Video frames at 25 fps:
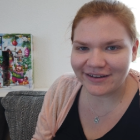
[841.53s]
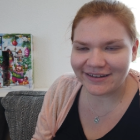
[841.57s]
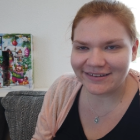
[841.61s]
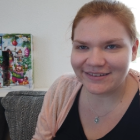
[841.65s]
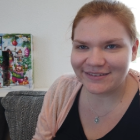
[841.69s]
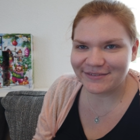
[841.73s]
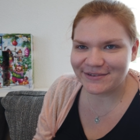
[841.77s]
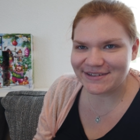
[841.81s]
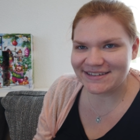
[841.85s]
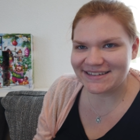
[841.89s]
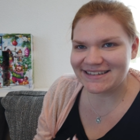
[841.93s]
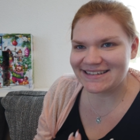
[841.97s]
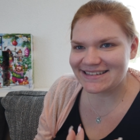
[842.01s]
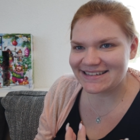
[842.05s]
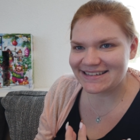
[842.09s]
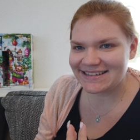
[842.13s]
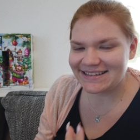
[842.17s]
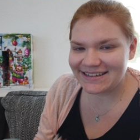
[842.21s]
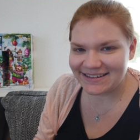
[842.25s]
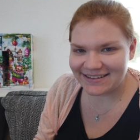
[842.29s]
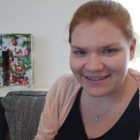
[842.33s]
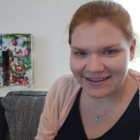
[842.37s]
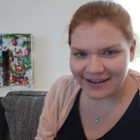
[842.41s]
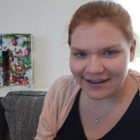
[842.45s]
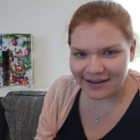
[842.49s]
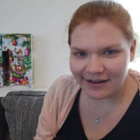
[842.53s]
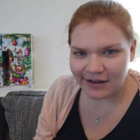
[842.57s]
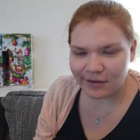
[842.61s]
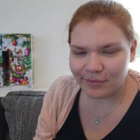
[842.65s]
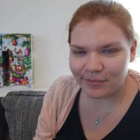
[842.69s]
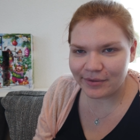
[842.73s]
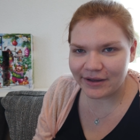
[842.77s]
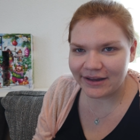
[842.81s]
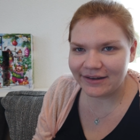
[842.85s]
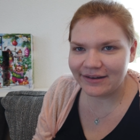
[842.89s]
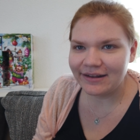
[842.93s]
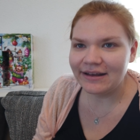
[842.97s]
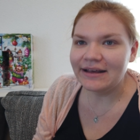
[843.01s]
durch diese
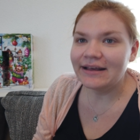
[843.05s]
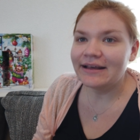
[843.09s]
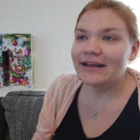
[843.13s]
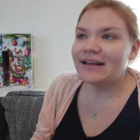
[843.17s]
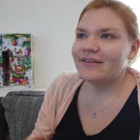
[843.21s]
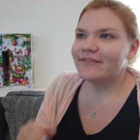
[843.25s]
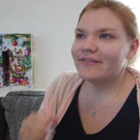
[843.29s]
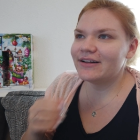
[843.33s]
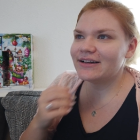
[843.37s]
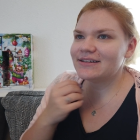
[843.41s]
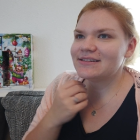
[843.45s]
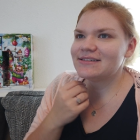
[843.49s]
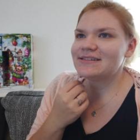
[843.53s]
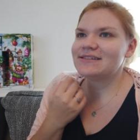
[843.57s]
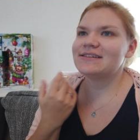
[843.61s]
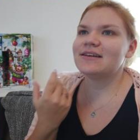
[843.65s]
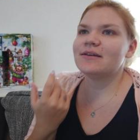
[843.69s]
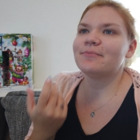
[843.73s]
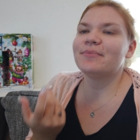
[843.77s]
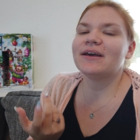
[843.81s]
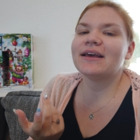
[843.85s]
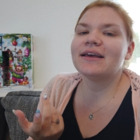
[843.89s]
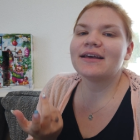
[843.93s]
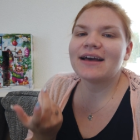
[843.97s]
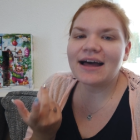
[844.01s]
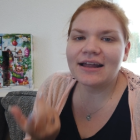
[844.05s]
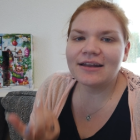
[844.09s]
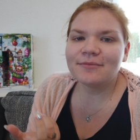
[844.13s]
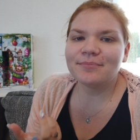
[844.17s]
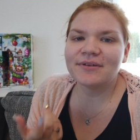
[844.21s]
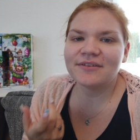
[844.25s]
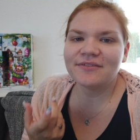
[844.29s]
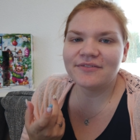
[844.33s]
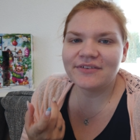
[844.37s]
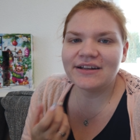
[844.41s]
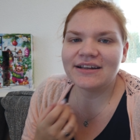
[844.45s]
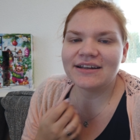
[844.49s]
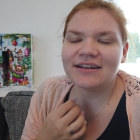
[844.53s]
Detailarbeit. Weil das ist ja gerade bei
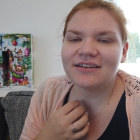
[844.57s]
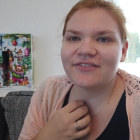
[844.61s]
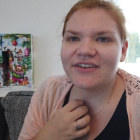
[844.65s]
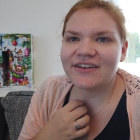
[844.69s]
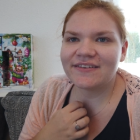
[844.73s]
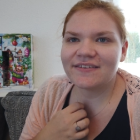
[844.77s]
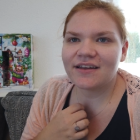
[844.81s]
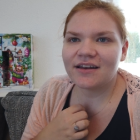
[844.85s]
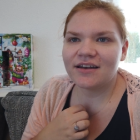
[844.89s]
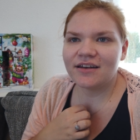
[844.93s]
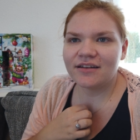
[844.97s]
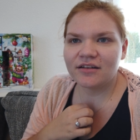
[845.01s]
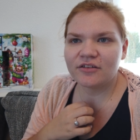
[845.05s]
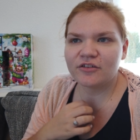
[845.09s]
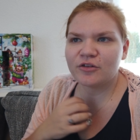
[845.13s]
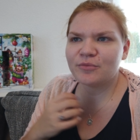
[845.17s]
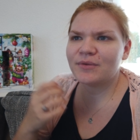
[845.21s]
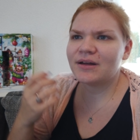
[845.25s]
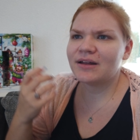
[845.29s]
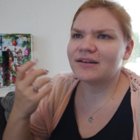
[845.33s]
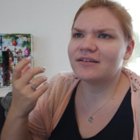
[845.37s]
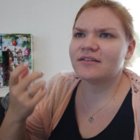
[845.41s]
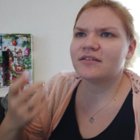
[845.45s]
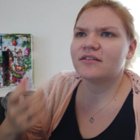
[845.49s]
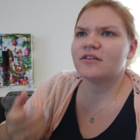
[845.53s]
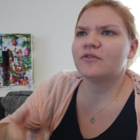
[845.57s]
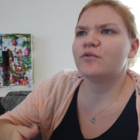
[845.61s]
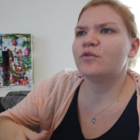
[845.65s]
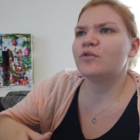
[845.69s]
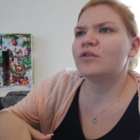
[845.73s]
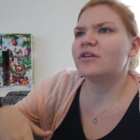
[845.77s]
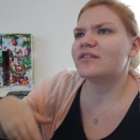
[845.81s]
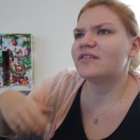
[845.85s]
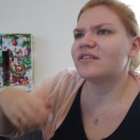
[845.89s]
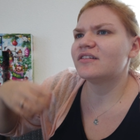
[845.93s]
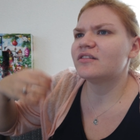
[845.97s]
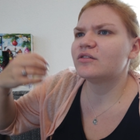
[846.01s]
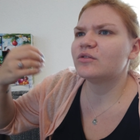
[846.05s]
vielen Adventskalendern so, man hat das Gefühl, es
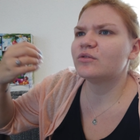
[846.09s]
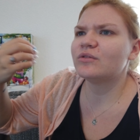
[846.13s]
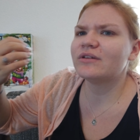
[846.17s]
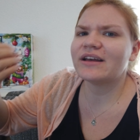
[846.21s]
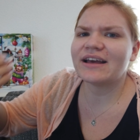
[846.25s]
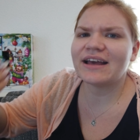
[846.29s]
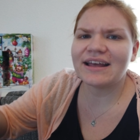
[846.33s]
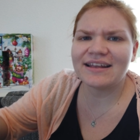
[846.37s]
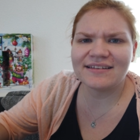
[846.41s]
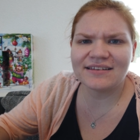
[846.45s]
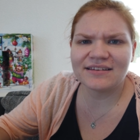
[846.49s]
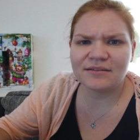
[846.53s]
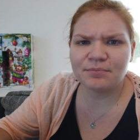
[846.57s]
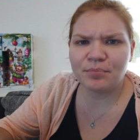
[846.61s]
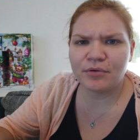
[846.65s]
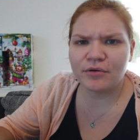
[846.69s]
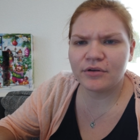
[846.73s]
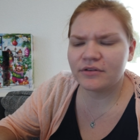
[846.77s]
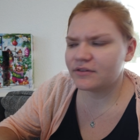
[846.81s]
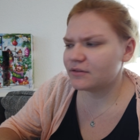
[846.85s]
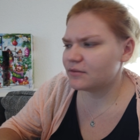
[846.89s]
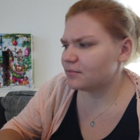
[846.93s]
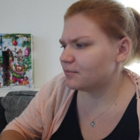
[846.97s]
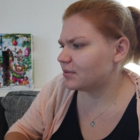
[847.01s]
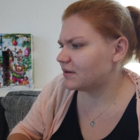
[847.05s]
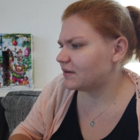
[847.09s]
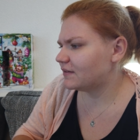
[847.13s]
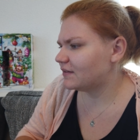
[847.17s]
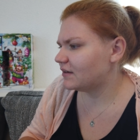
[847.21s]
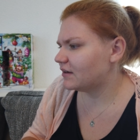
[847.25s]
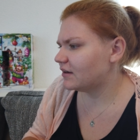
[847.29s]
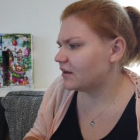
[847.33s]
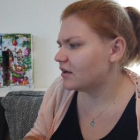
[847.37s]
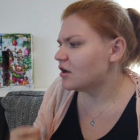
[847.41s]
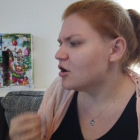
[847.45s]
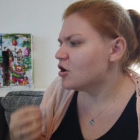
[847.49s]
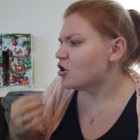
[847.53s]
ist so ein Restposten ein bisschen.